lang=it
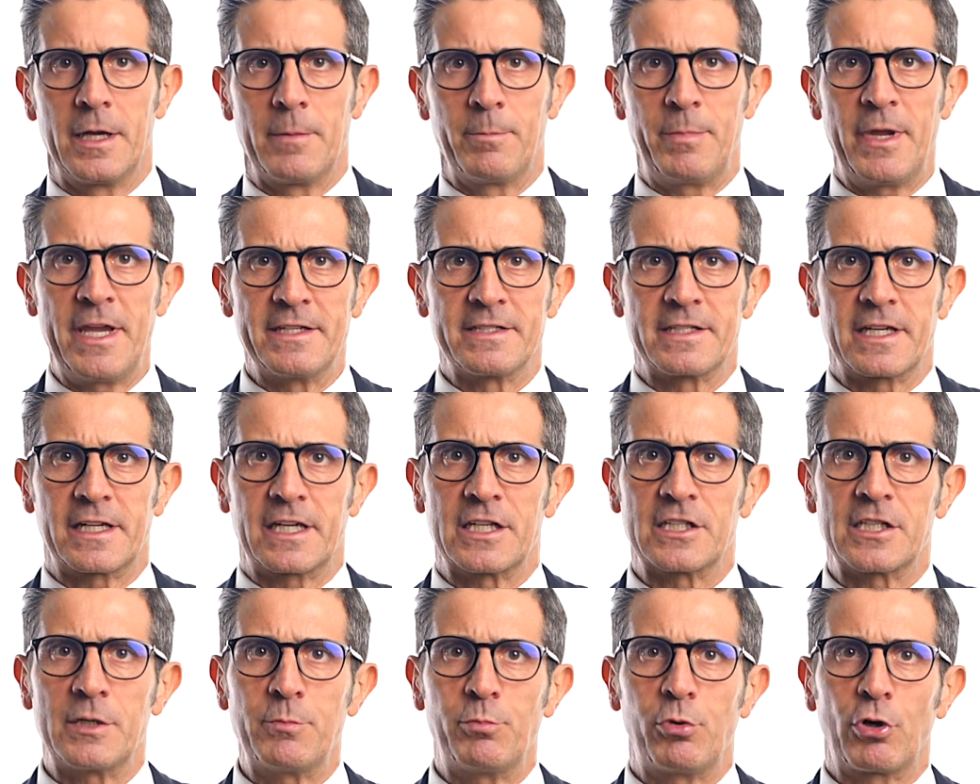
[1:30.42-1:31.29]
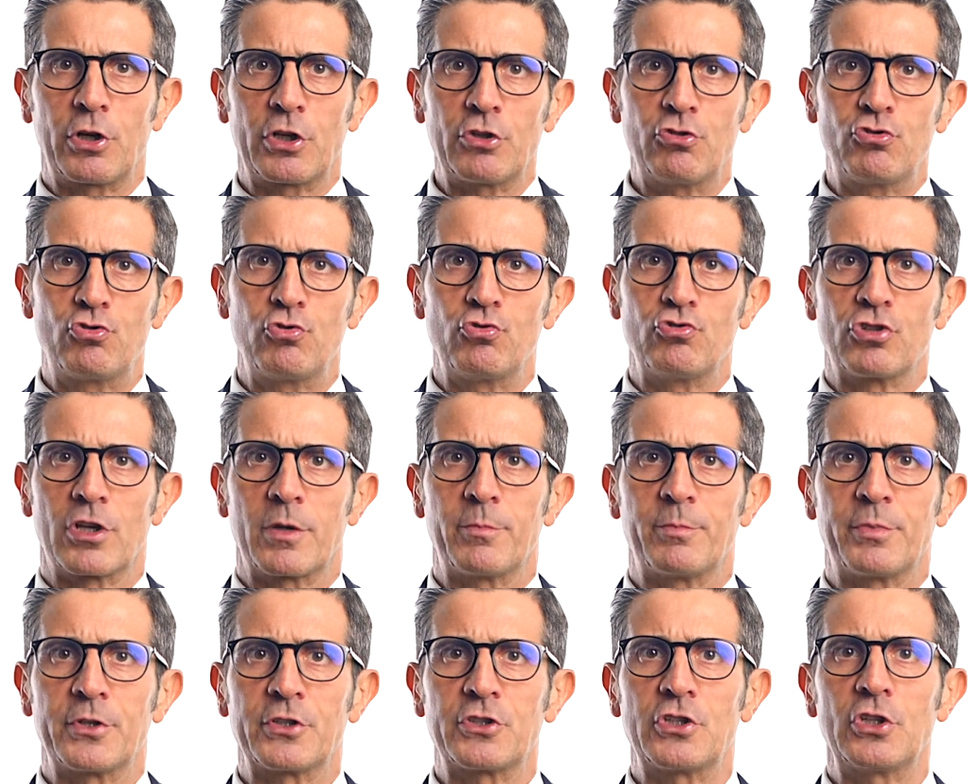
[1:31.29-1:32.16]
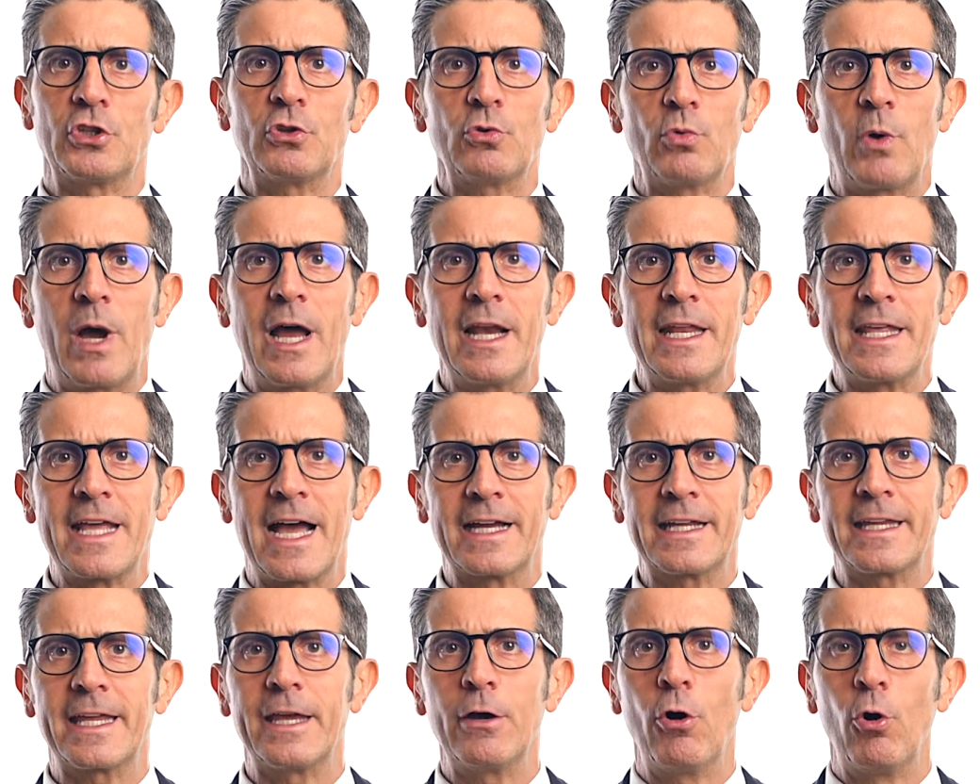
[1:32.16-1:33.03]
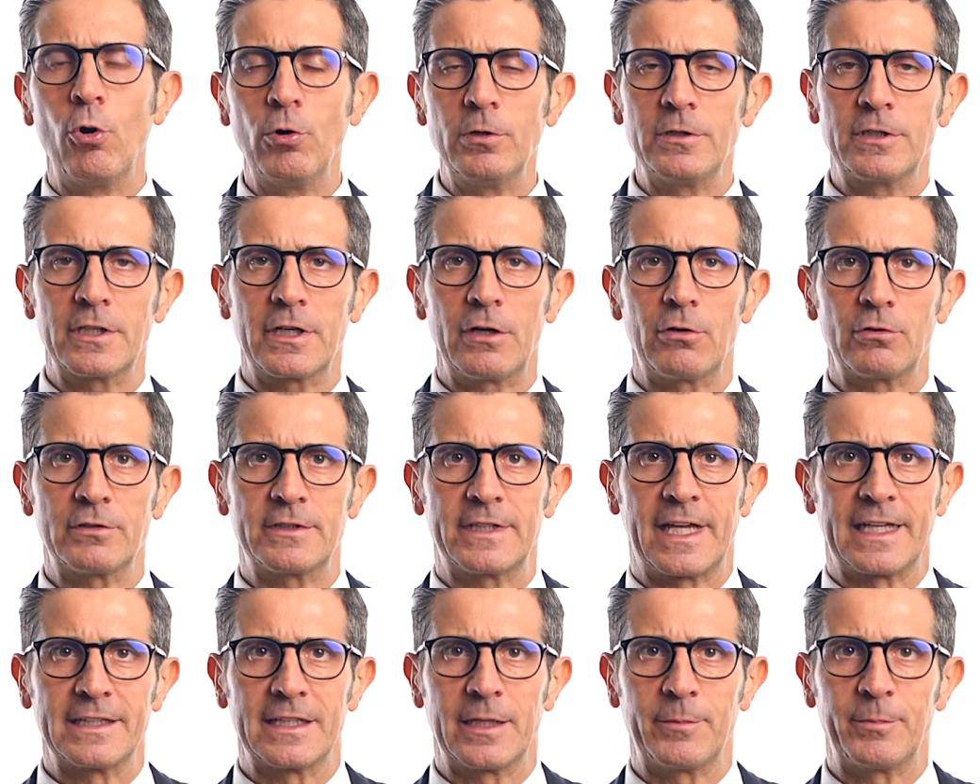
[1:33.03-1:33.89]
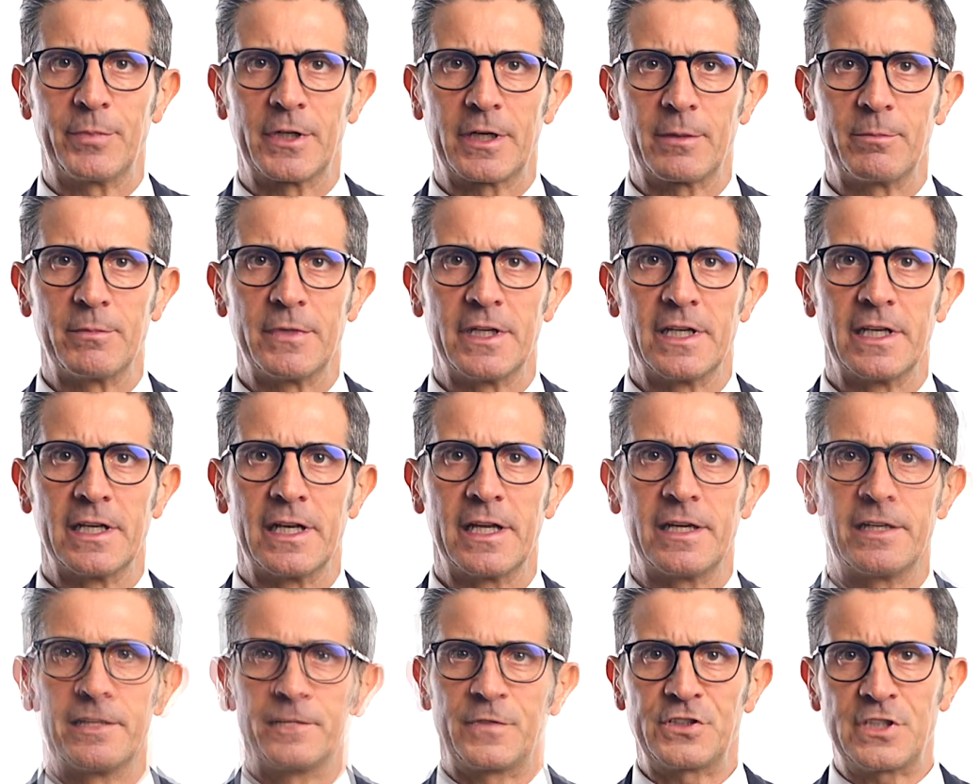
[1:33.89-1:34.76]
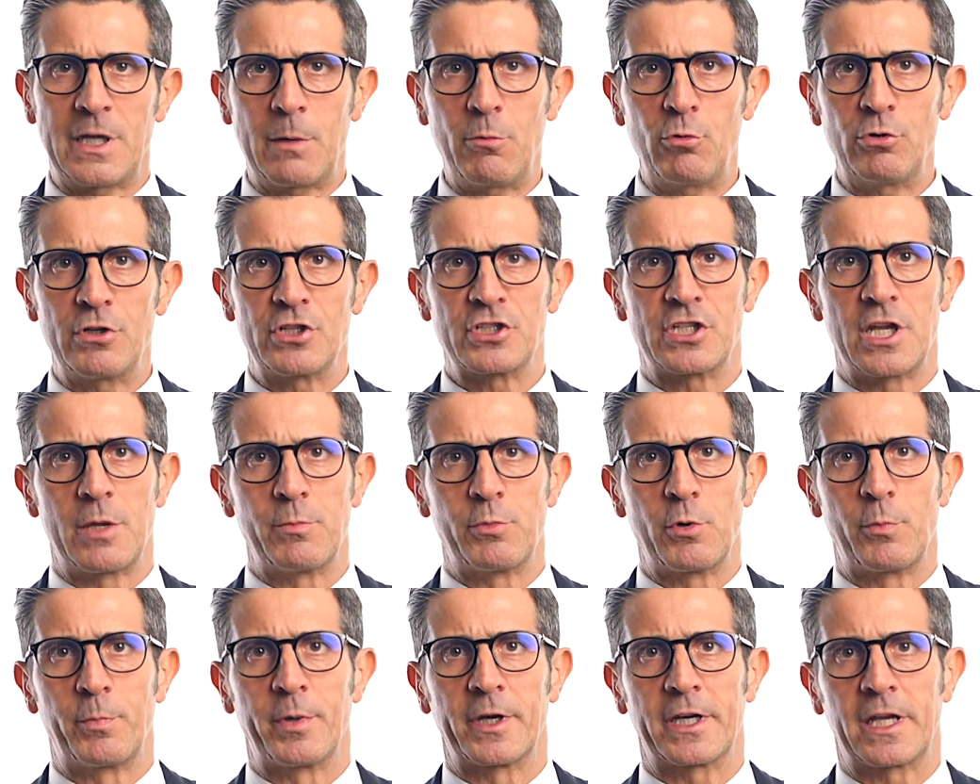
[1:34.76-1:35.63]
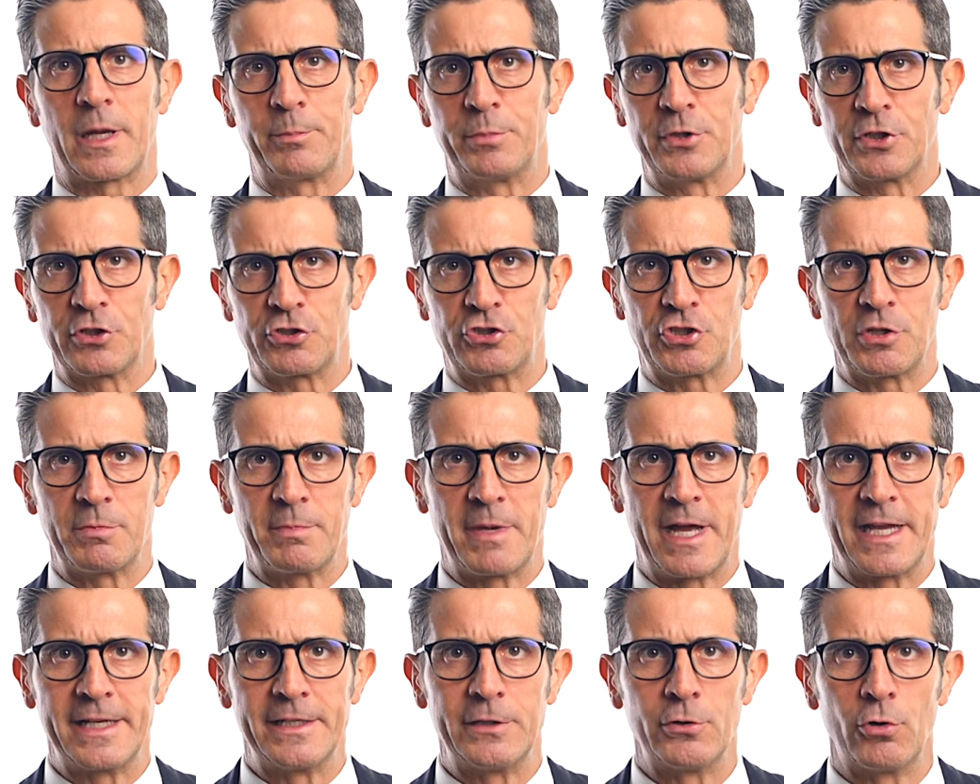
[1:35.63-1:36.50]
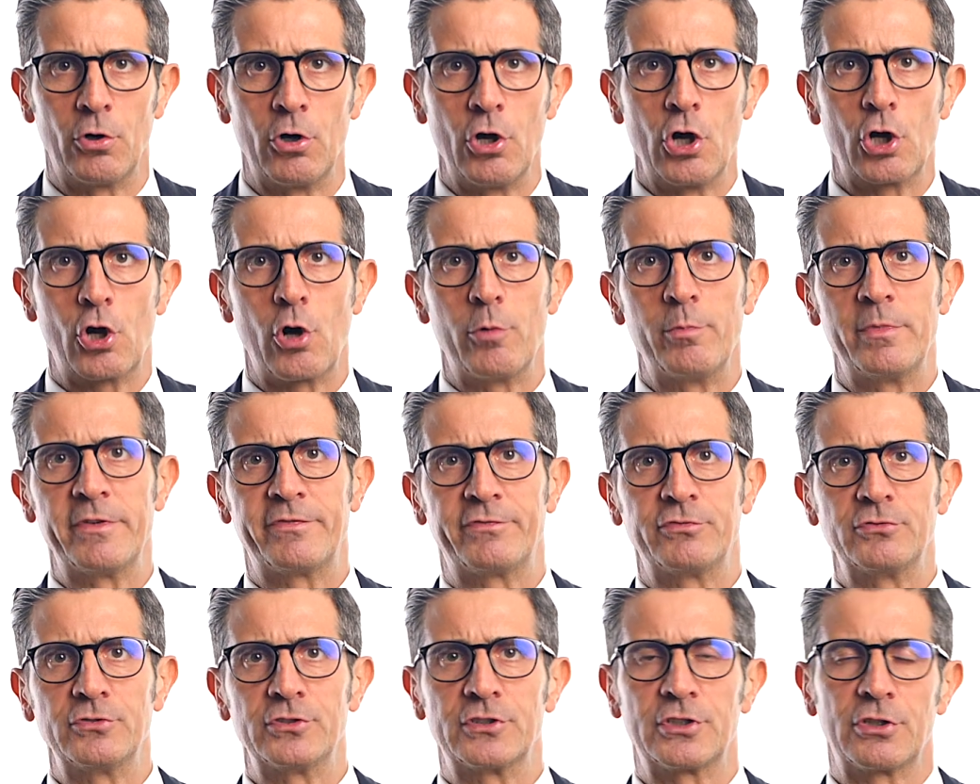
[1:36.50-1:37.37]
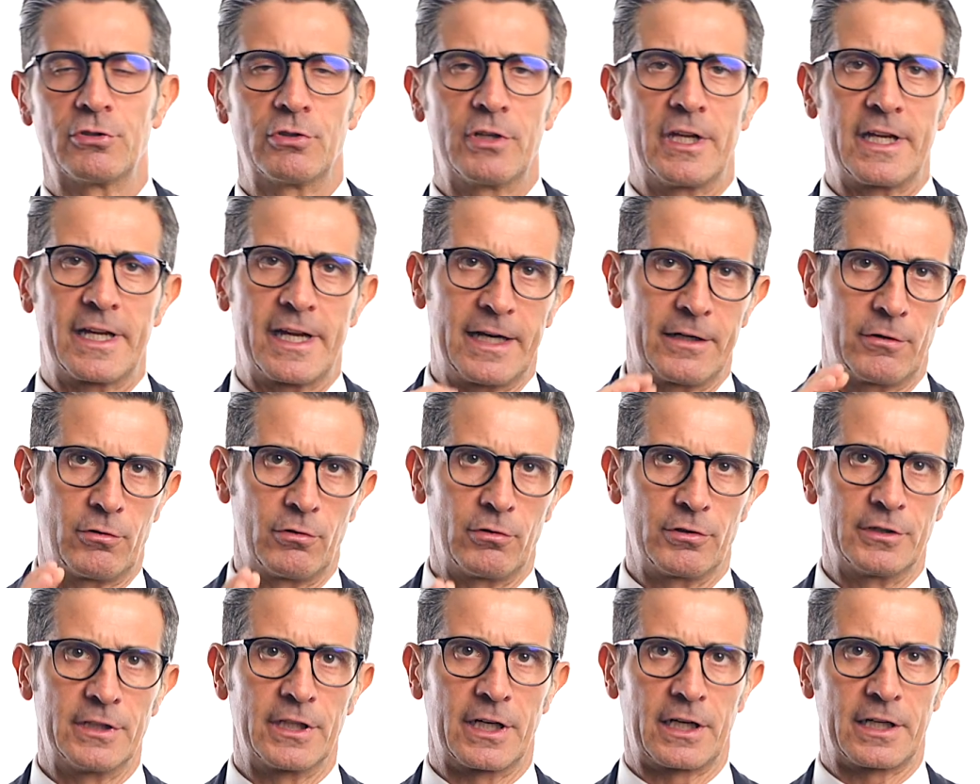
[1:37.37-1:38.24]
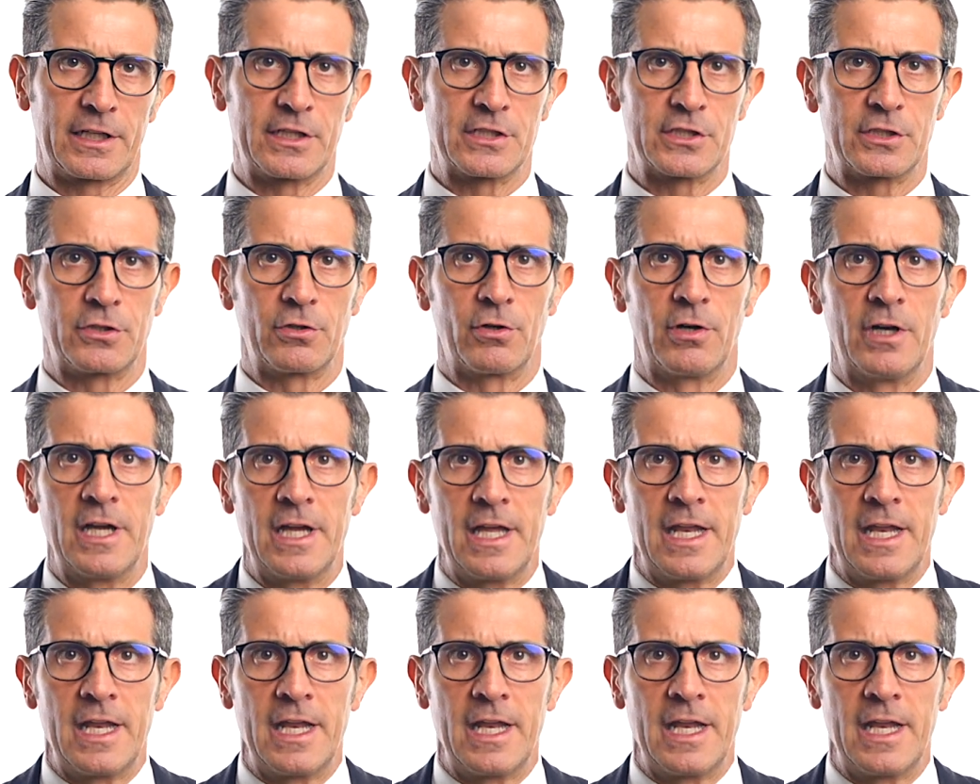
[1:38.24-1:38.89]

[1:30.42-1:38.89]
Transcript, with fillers: pensa che si può raggiungere percentuali anche oltre l'80 per 1000. Facciamo un esempio per capirci meglio come funziona il calcolo del rischio.